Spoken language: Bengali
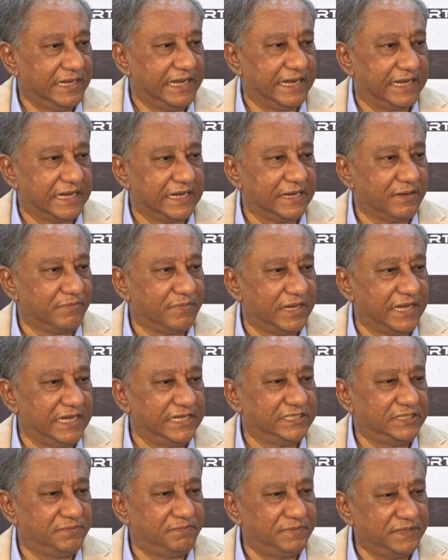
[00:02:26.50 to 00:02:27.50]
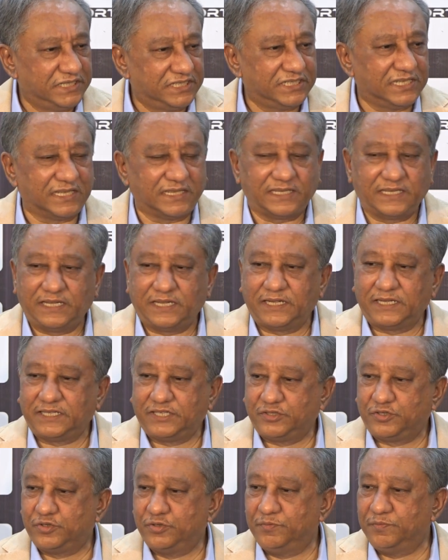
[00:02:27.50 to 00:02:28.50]
এখানে আমরা এইচপির সাথে
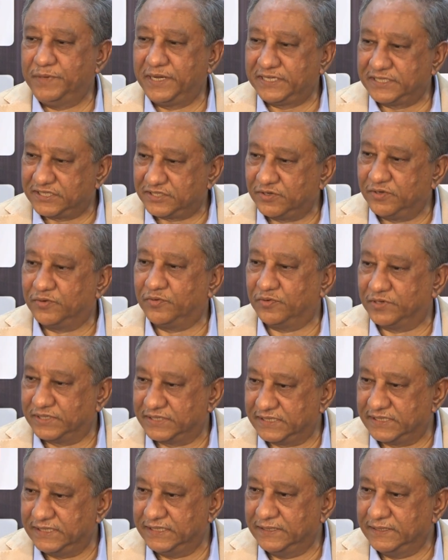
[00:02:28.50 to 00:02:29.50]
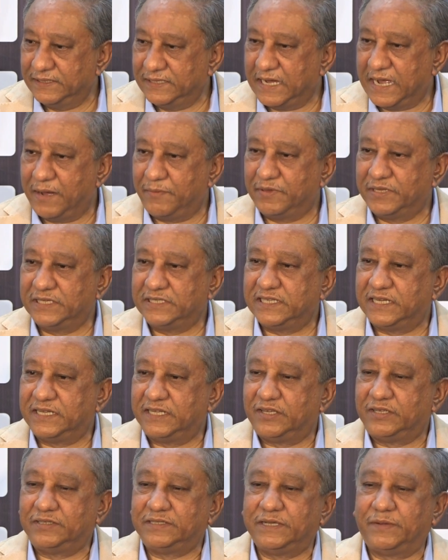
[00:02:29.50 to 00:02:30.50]
কিছু মিক্সও করেছি আমাদের
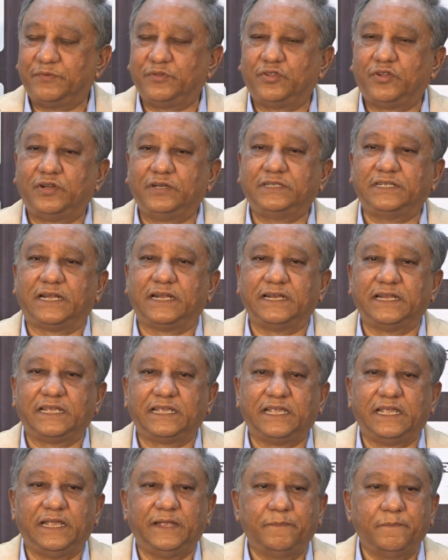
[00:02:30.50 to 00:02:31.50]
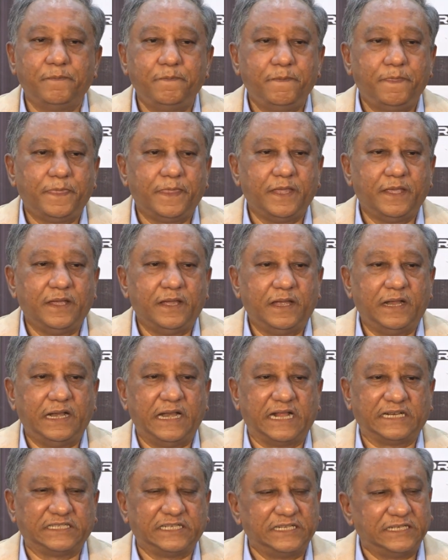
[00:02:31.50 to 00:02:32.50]
যেমন ধরেন যারা নাকি
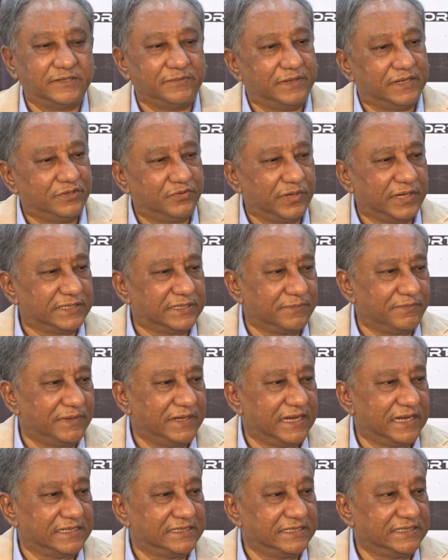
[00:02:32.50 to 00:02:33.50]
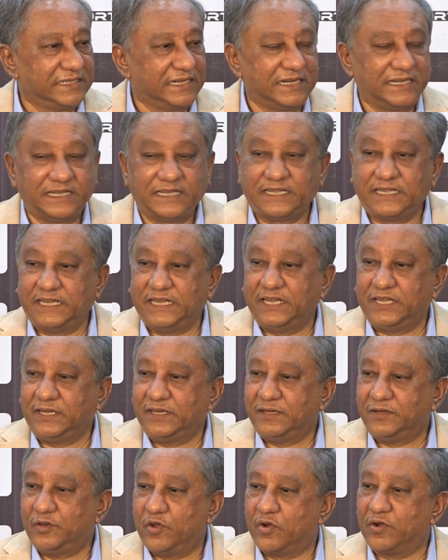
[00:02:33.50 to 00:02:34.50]
ন্যাশনাল টিমের দু একটা প্লেয়ার আছে যারা নাকি
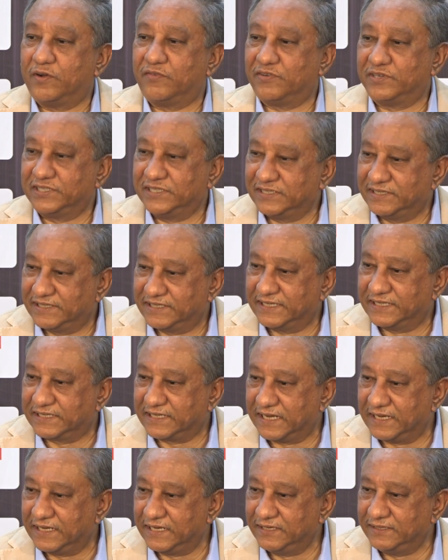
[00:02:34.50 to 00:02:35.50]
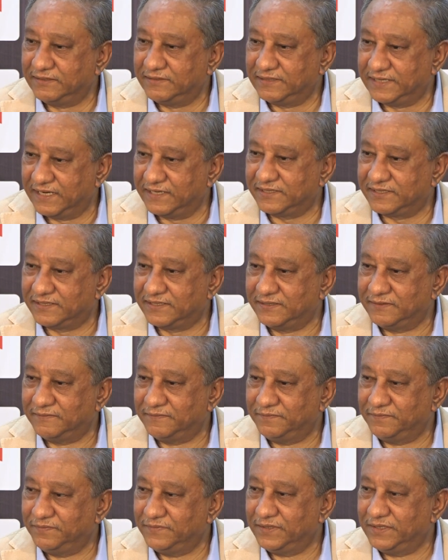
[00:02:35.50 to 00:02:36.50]
লঙ্গর ভার্সিং ক্রিকেট খেলে টেস্ট
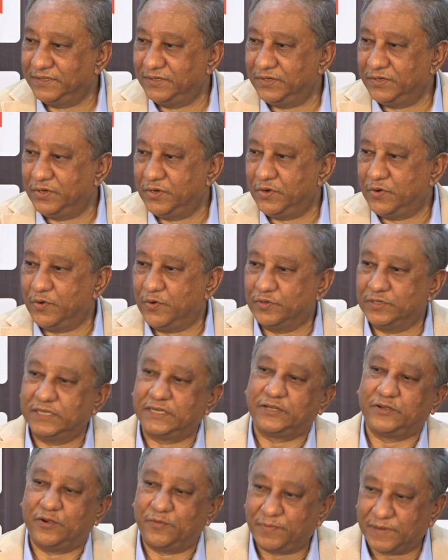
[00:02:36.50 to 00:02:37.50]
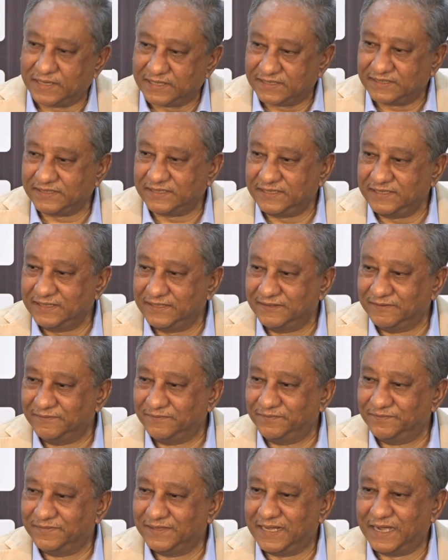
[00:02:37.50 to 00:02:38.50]
ওদেরকেও পাঠাচ্ছি
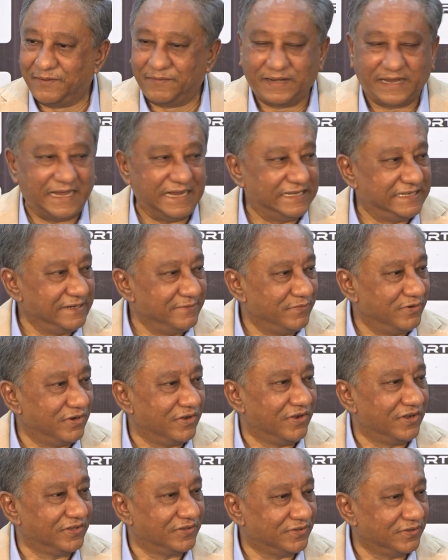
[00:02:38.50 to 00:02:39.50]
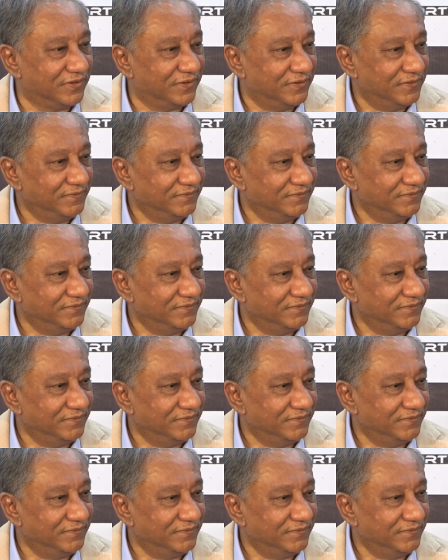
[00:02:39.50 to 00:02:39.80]
আবার এই টিমেরও হয়তো